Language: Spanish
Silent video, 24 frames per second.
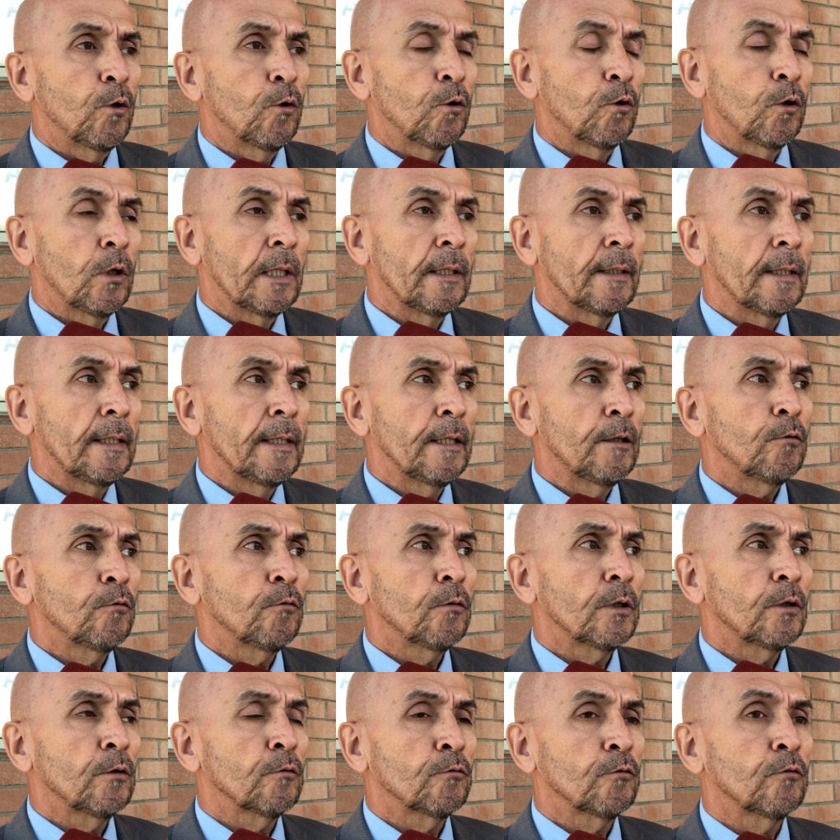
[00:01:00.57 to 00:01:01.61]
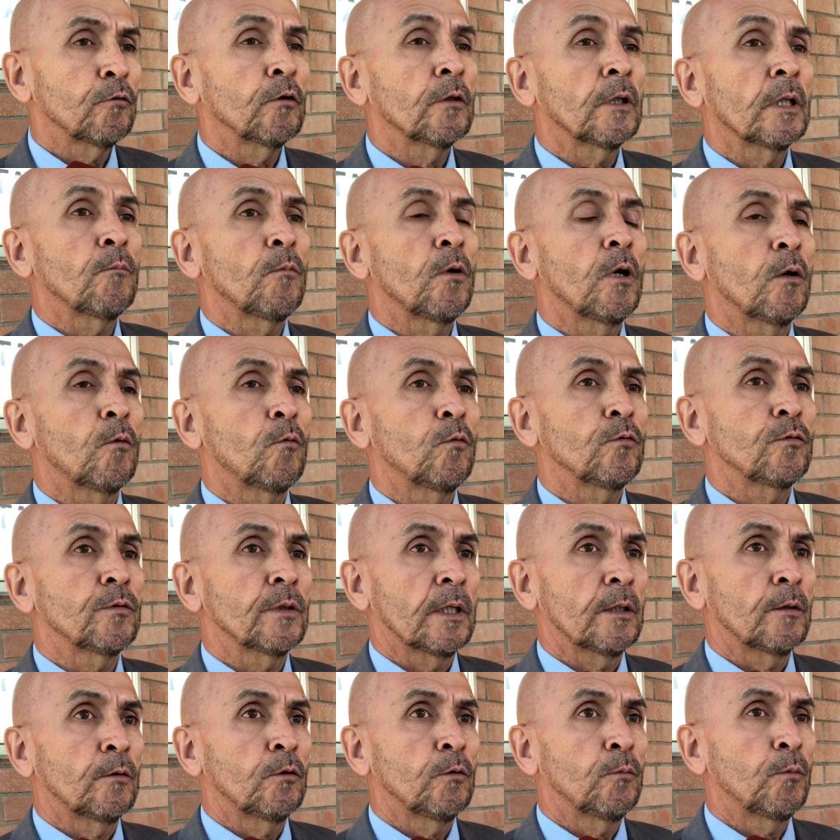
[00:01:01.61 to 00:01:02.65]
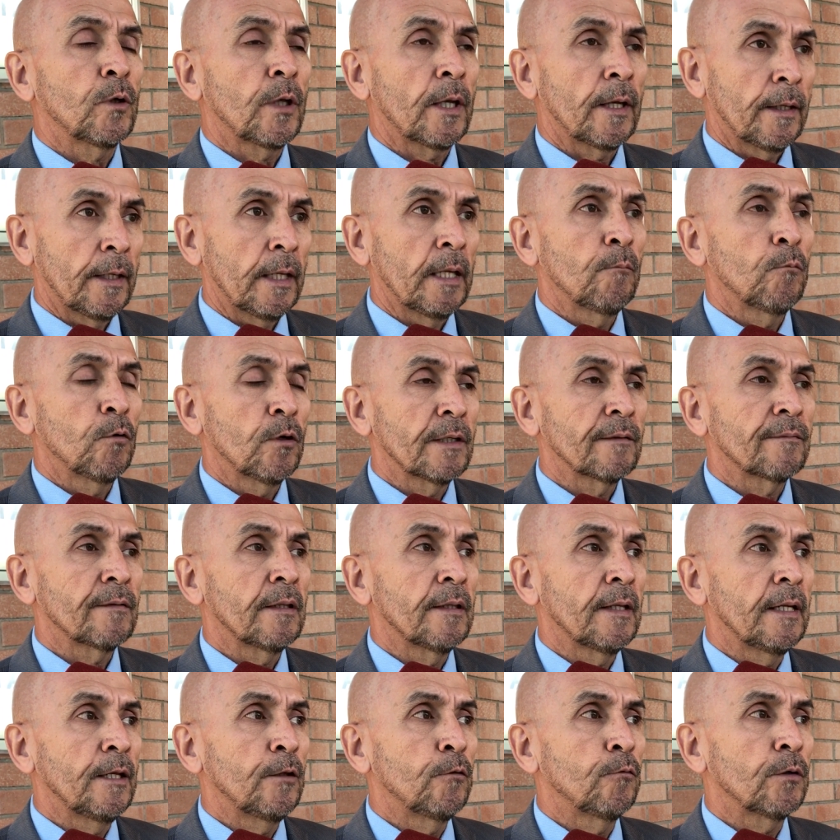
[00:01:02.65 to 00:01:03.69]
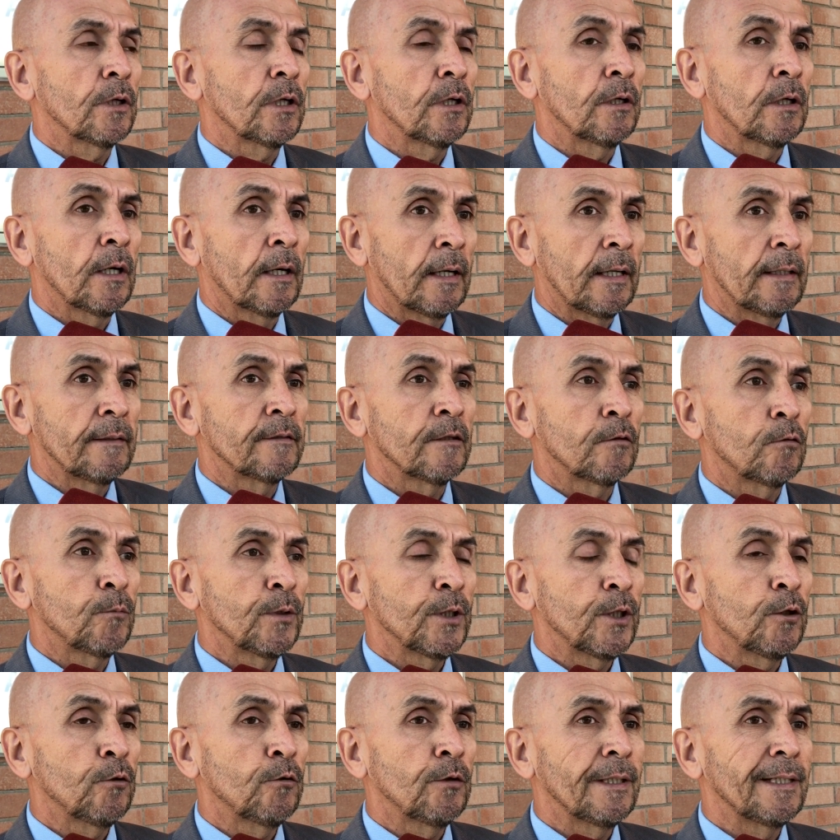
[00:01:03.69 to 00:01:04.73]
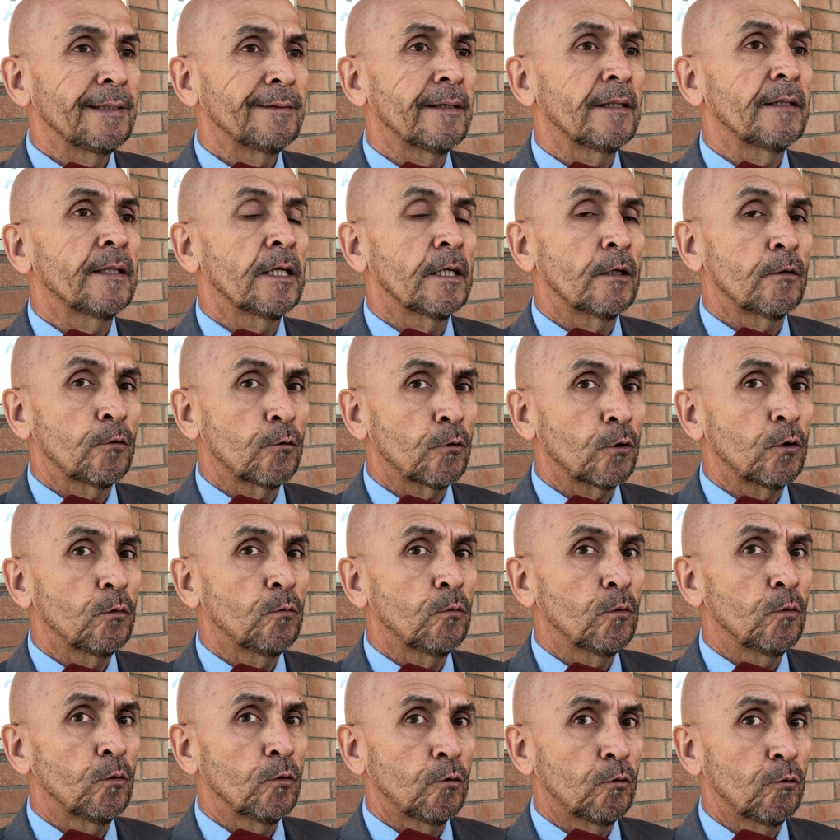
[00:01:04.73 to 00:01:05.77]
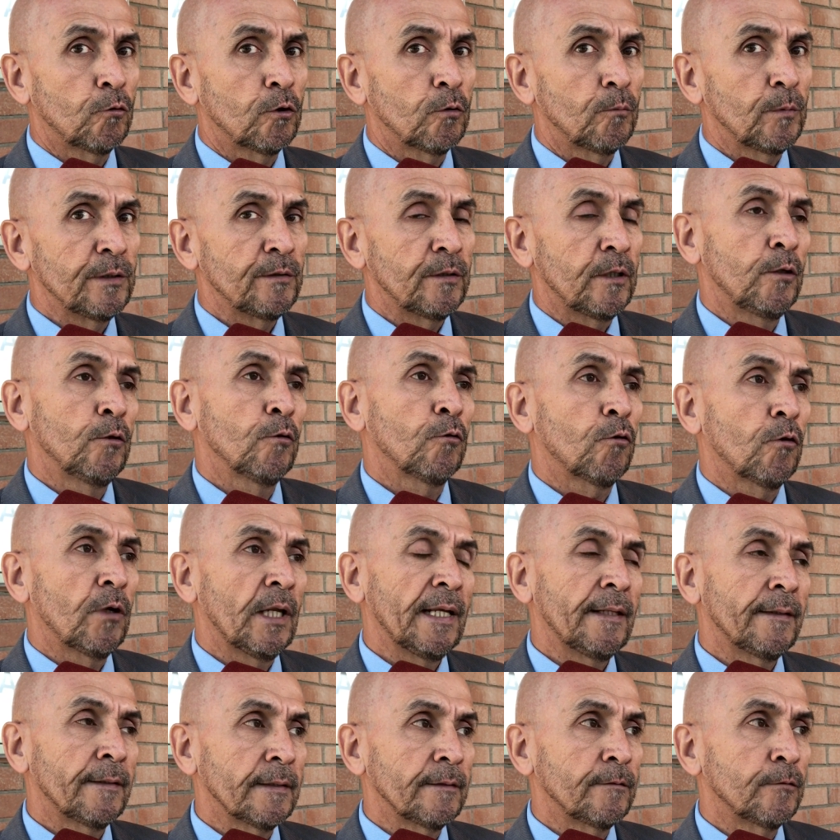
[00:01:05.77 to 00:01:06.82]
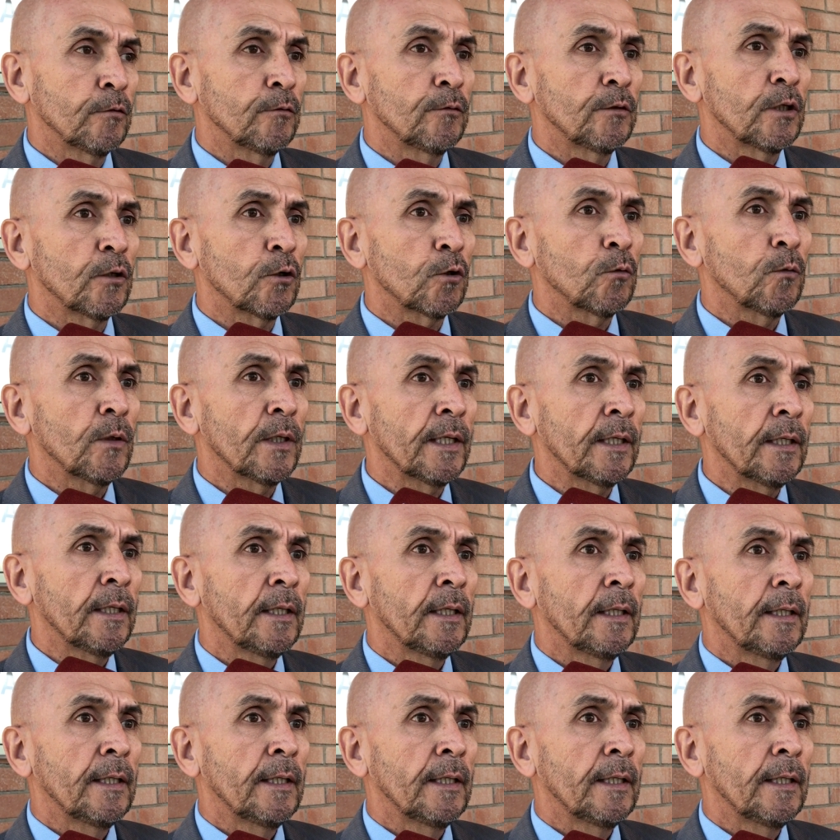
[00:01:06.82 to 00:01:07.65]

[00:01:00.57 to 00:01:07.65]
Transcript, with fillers: El delito que nosotros estamos acusando, porque creemos que es el delito que aquí se cometió, es el de robo con homicidio, con la intención de robar